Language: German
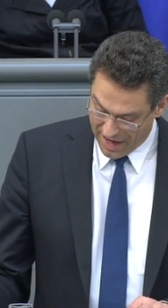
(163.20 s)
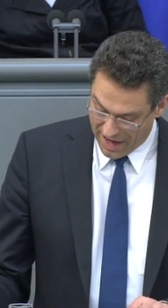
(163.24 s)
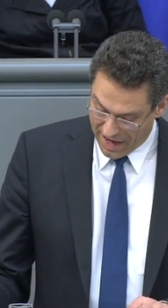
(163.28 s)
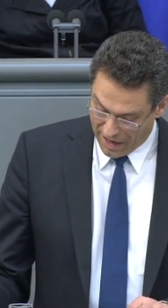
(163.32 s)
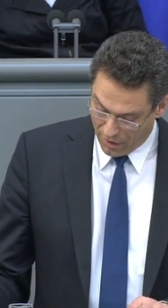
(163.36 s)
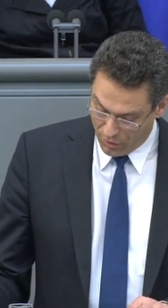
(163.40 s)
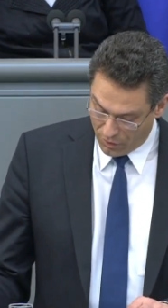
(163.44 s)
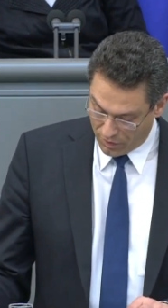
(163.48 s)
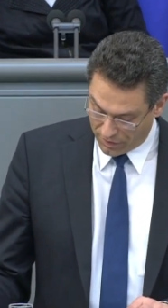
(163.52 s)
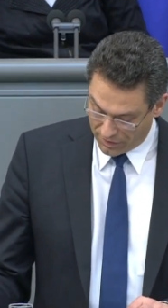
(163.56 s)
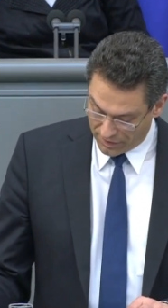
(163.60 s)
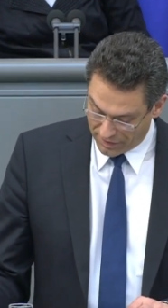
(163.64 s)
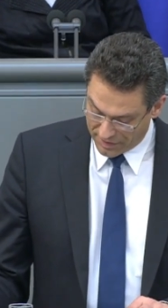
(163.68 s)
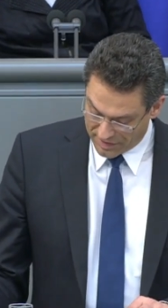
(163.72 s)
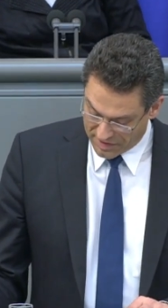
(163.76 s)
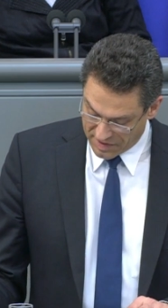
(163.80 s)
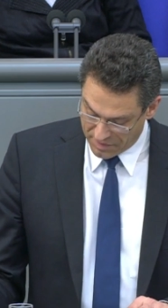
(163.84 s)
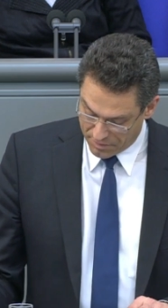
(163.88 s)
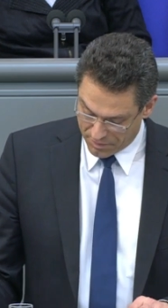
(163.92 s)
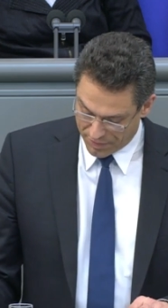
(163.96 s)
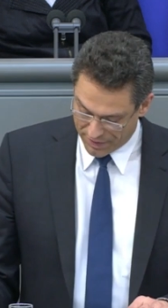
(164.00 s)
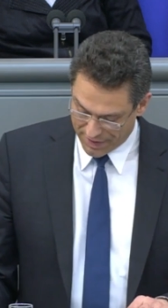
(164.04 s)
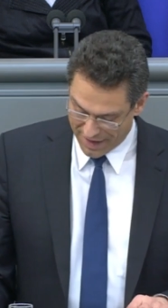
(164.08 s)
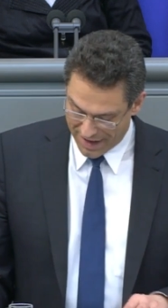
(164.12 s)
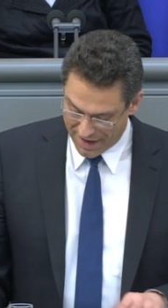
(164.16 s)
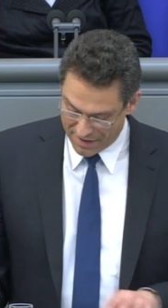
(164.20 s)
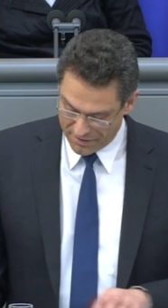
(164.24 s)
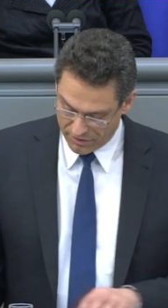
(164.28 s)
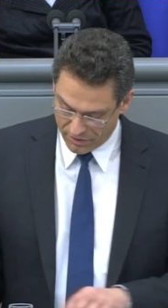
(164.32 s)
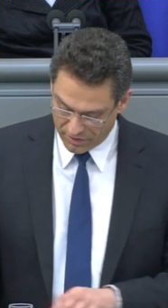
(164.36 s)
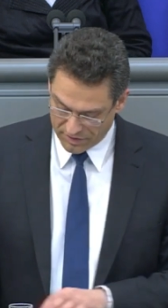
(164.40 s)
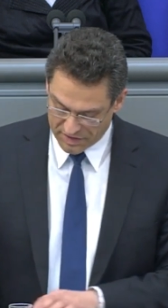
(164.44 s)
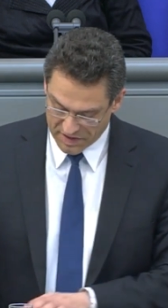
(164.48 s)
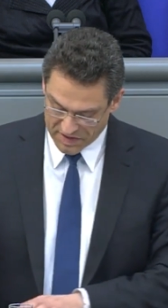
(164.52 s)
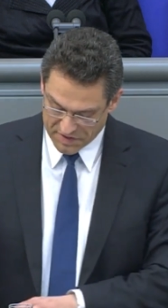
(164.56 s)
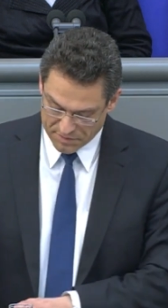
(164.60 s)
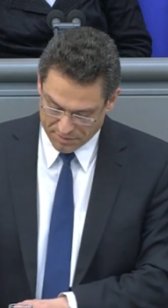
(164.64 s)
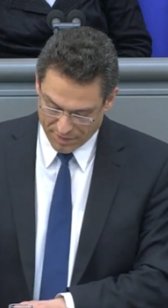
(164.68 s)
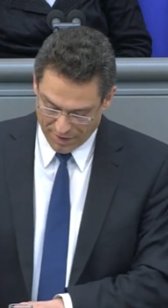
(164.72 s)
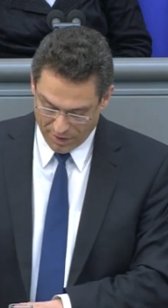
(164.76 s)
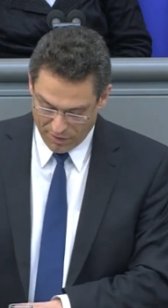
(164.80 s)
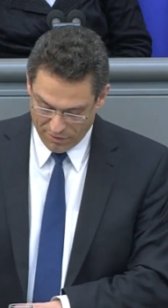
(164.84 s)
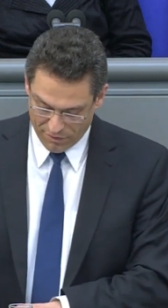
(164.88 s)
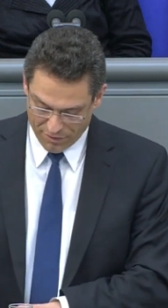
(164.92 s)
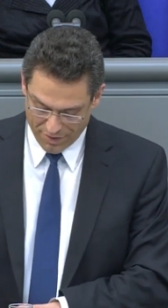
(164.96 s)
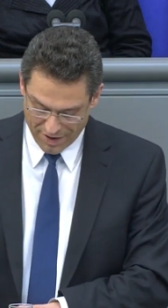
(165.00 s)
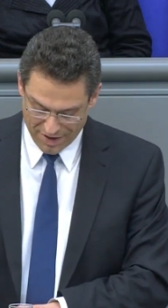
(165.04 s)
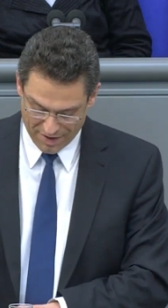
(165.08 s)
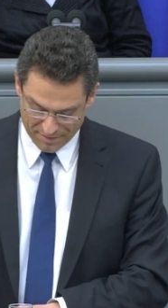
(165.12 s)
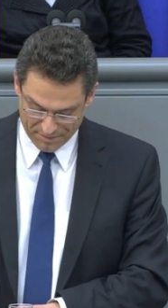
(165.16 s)
Auch die Planung des
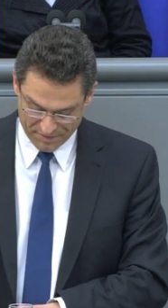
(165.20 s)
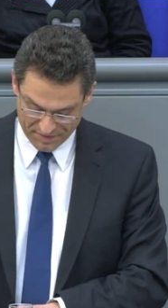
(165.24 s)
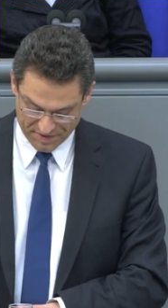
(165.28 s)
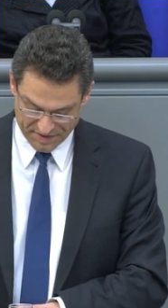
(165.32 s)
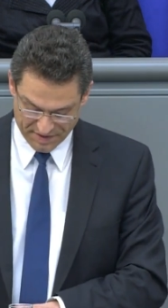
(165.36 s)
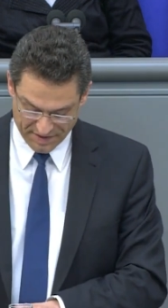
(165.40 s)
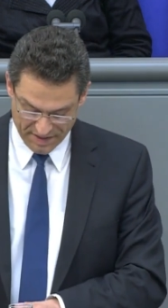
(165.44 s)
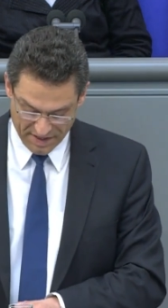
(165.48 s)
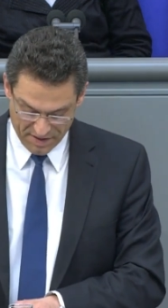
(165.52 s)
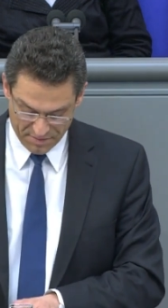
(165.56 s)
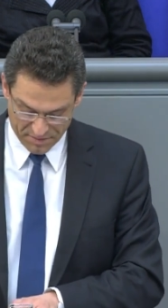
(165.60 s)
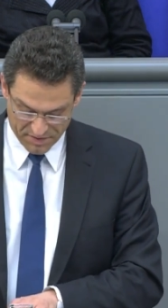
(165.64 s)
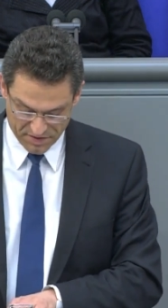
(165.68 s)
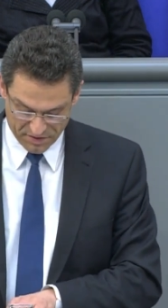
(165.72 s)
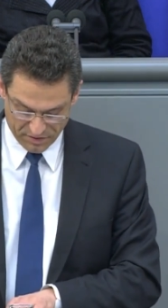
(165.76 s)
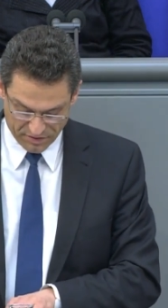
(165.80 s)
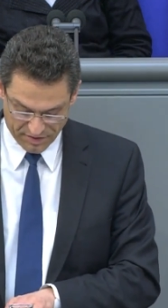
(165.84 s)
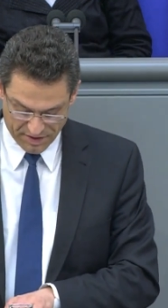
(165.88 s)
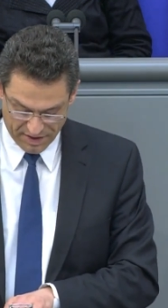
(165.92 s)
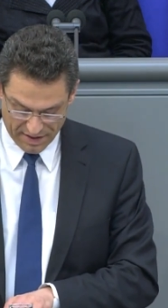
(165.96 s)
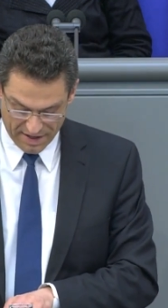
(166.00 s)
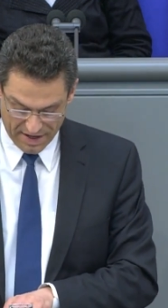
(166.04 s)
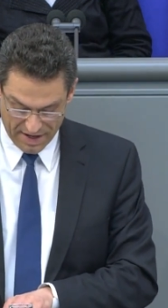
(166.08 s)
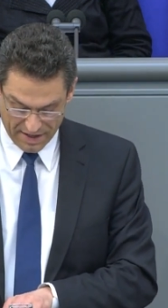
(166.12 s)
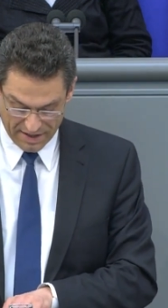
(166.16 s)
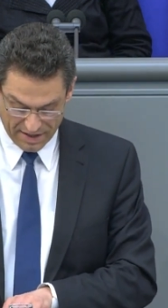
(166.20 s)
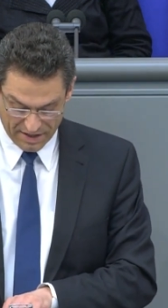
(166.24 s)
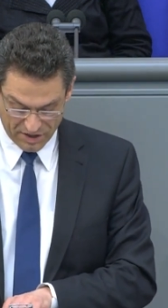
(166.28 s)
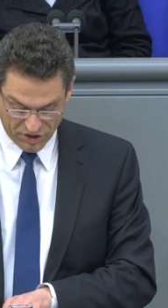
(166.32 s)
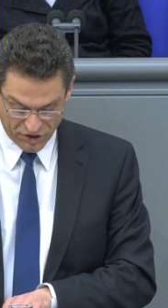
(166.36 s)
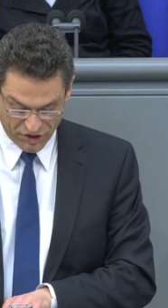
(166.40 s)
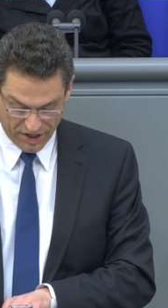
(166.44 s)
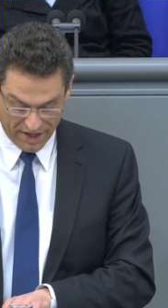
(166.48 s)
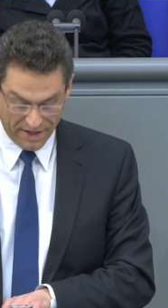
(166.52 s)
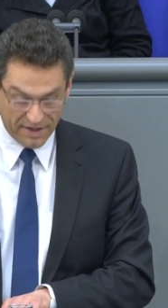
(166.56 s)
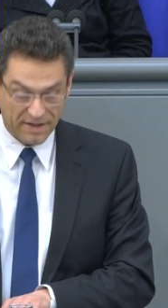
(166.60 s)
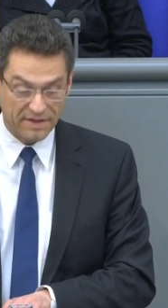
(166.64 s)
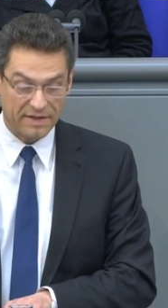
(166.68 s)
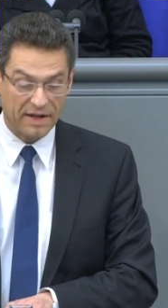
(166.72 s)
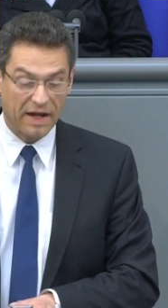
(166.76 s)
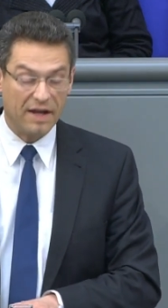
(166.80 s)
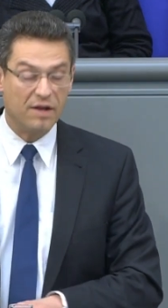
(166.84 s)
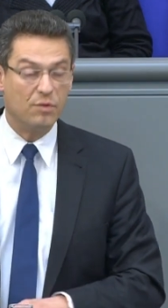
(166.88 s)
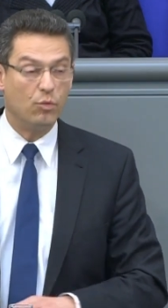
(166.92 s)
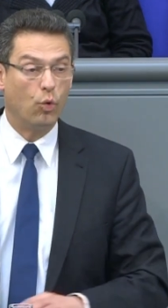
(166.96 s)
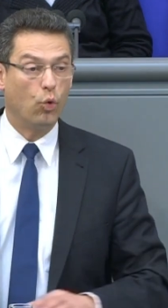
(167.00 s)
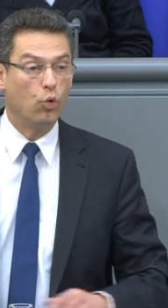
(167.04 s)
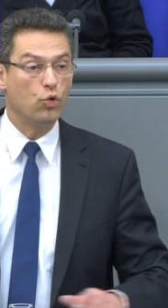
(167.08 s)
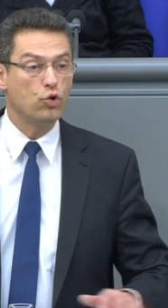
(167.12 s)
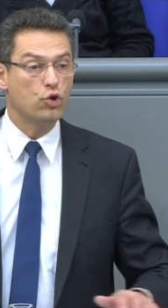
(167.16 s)
Bauvorhabens selbst unterlag anscheinend
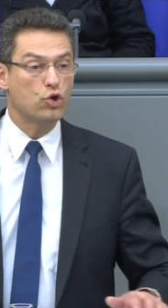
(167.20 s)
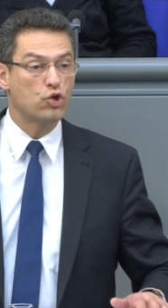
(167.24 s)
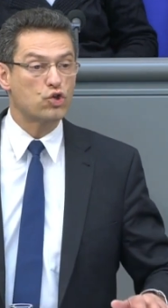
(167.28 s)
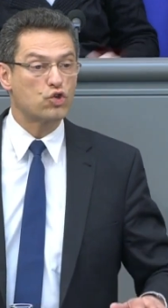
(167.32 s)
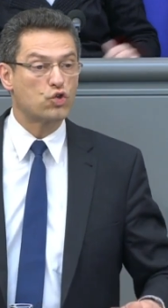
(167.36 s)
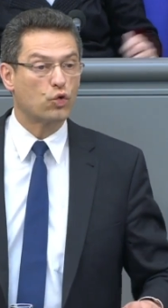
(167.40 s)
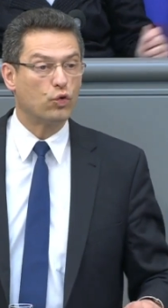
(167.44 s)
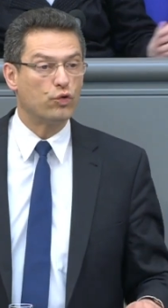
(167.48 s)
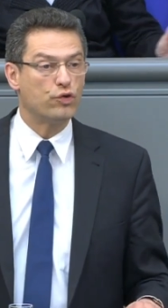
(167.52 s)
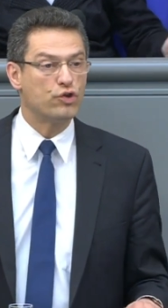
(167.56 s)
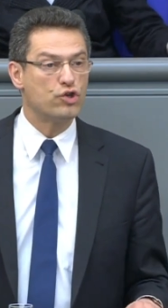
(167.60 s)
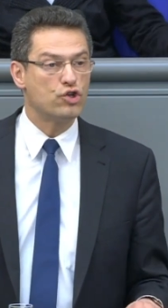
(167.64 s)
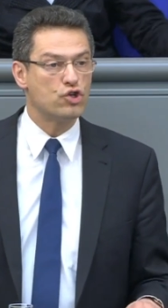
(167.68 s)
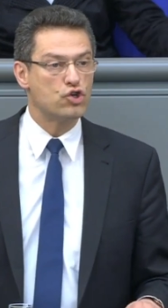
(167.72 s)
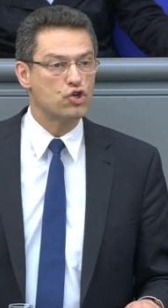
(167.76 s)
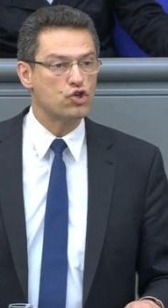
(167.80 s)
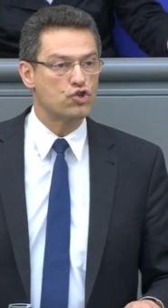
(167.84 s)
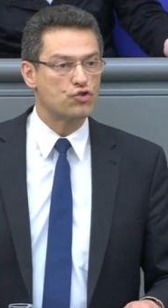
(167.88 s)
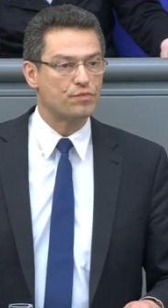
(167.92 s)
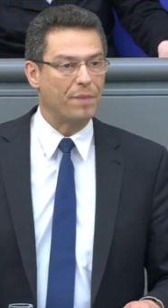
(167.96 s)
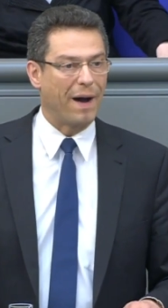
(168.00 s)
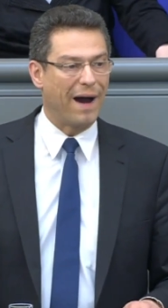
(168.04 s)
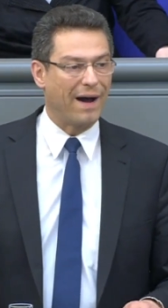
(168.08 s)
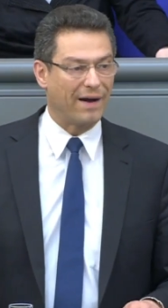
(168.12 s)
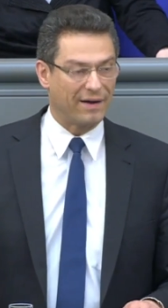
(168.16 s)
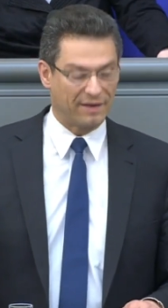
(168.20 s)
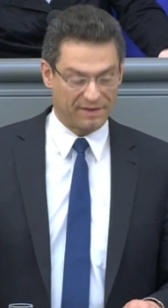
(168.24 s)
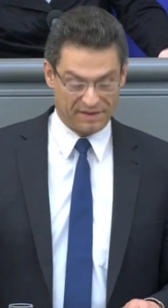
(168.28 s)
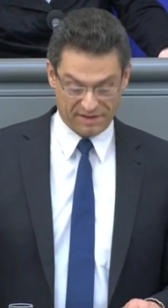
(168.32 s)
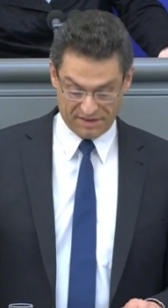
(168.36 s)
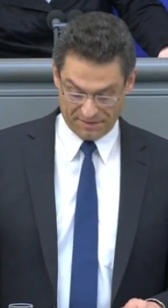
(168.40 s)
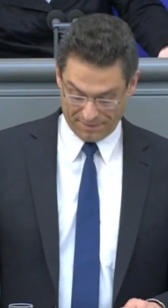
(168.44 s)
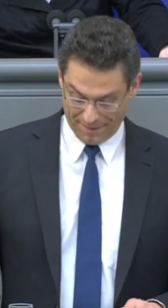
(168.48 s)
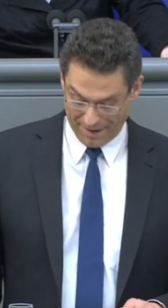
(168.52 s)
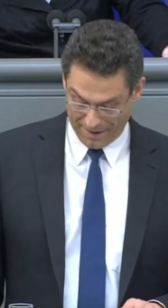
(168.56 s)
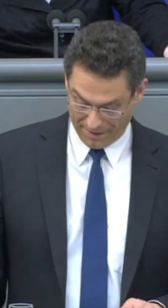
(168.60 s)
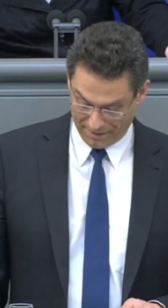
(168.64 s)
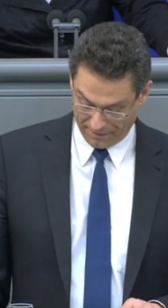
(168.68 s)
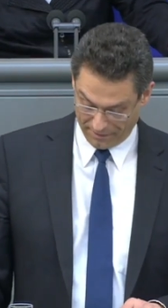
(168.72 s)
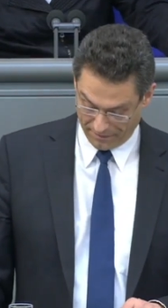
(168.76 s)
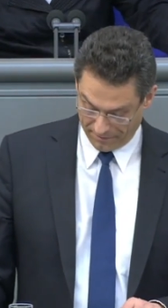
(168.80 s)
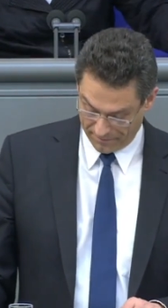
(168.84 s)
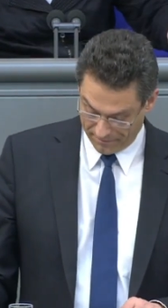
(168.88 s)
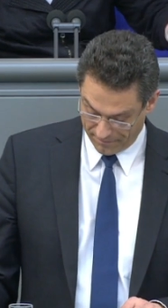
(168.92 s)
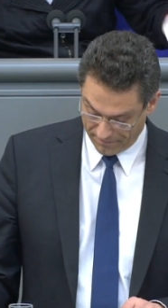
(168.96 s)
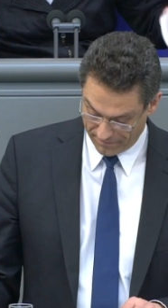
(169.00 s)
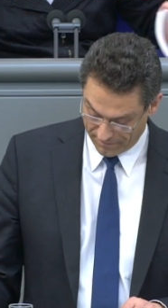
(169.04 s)
einem ungesunden Sparzwang.